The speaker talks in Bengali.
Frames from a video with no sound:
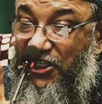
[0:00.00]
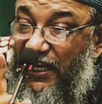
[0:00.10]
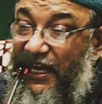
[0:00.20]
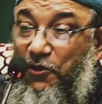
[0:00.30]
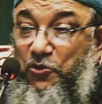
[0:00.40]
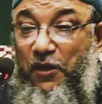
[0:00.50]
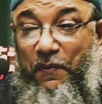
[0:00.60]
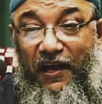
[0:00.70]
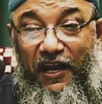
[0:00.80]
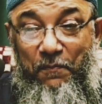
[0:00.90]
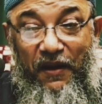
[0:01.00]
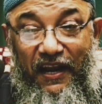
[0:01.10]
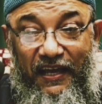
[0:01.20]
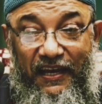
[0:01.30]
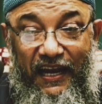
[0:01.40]
সেখানেও যদি আপনার খারাপ না
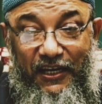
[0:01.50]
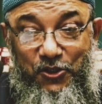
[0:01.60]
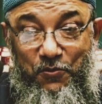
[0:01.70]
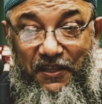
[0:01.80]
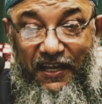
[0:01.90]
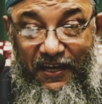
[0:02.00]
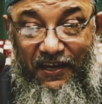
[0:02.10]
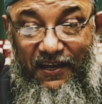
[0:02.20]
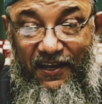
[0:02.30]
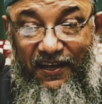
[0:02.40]
লাগে ন্যাংটা ছবি দেখায়